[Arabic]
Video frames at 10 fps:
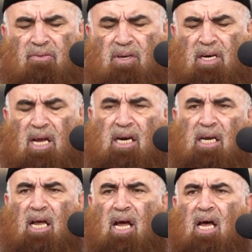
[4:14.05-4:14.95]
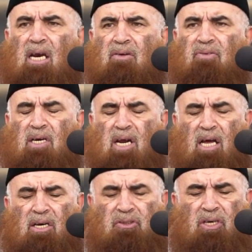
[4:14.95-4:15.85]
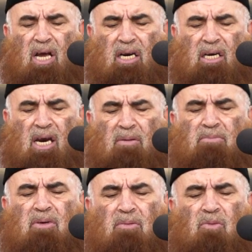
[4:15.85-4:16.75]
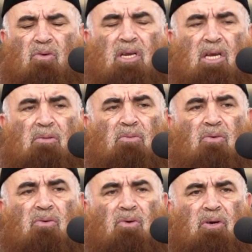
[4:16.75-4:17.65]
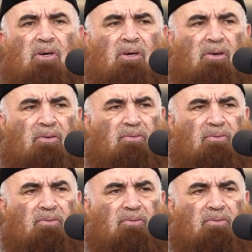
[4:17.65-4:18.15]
في نار خال في نار جهنم مقيمون